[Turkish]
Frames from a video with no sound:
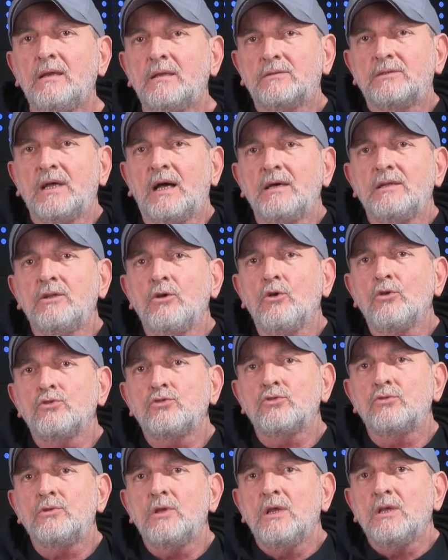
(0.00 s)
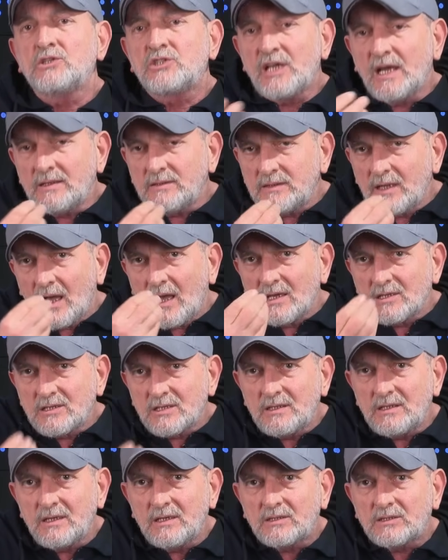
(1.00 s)
Daha ne olsun? Kendi
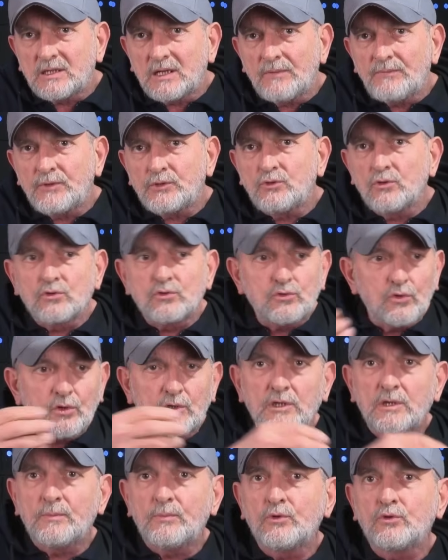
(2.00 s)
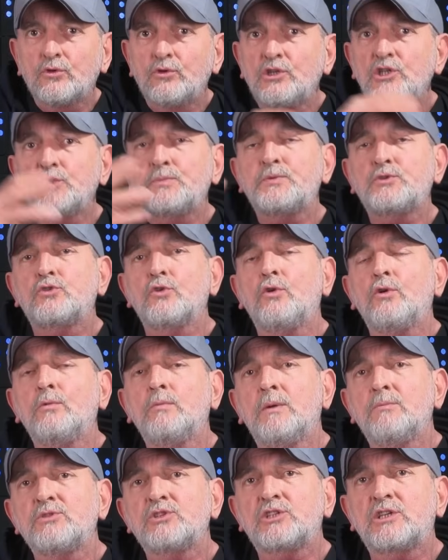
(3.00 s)
ağzıyla itiraf ediyor sonra da bugün hiçbir şey
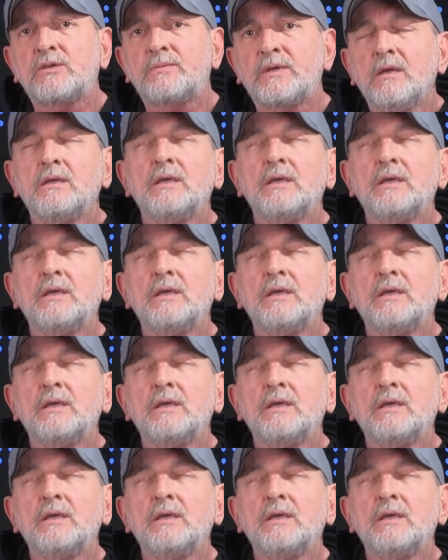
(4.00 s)
olmamış gibi.